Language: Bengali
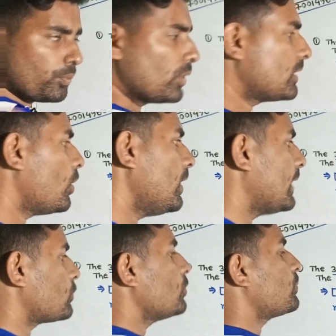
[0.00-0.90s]
পরীক্ষা হলে
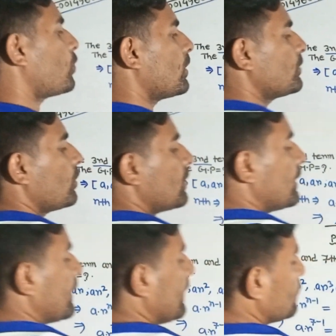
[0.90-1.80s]
এত করার
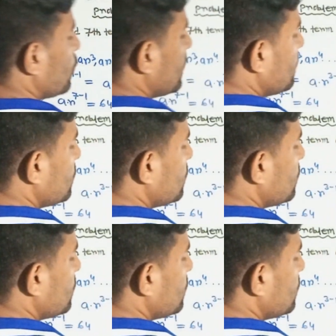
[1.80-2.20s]
দরকার নাই শর্টে